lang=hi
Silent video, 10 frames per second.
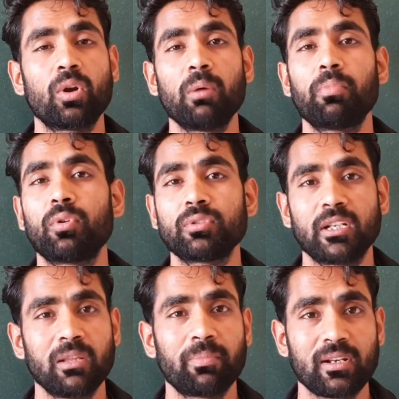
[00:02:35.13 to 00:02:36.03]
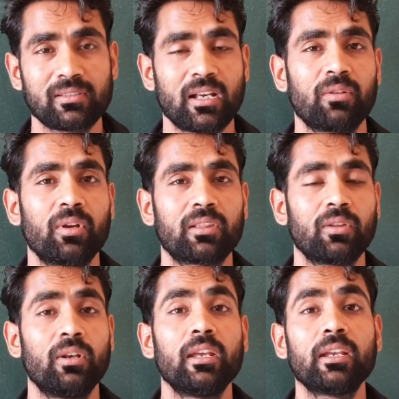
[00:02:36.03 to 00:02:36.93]
और आप बहुत ज़्यादा परेशान हो
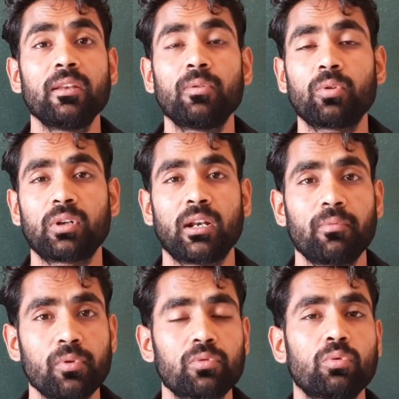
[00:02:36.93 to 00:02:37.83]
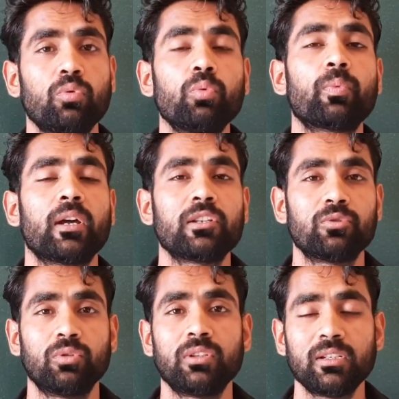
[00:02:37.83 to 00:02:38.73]
जाते हो लेकिन डॉक्टर विश्वरूप राय
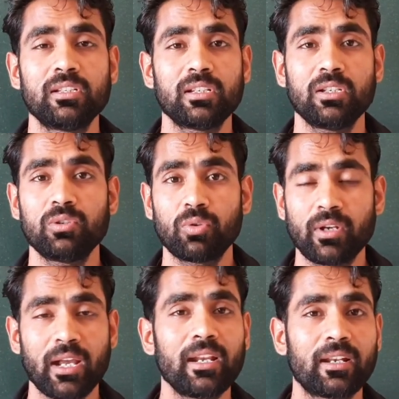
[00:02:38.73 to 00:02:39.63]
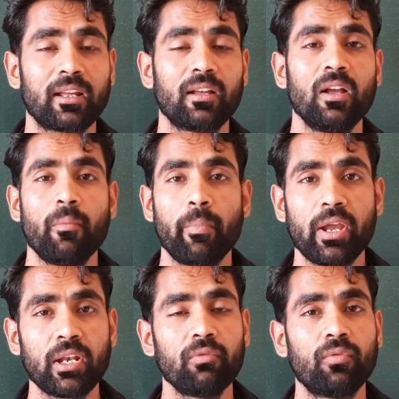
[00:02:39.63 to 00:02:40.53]
चौधरी जी की जो डाइट है
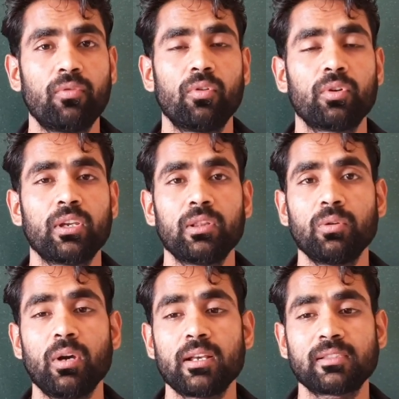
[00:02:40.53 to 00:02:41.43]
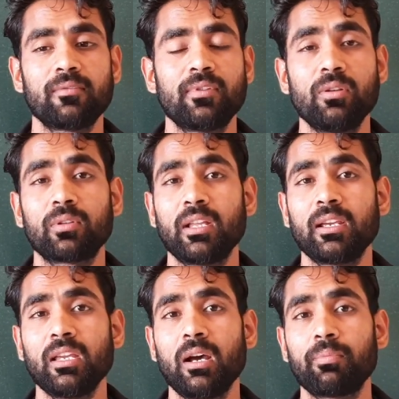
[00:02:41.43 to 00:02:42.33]
मैंने वो फॉलो की तो ऐसा फील होता
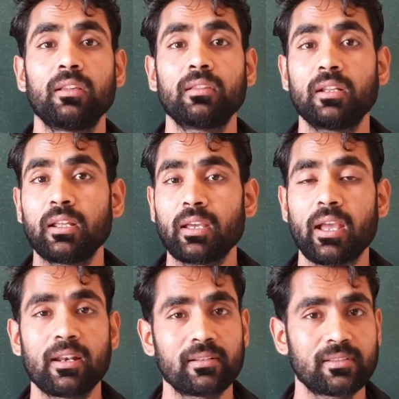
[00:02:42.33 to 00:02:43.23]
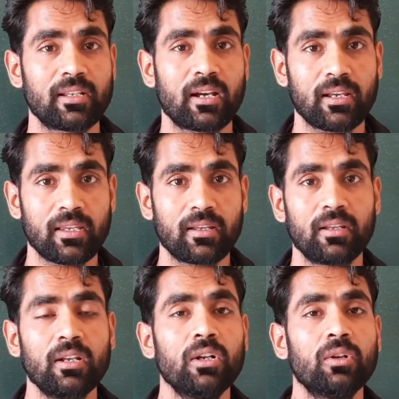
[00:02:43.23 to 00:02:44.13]
है कि आप अंदर एक एनर्जी आ गई है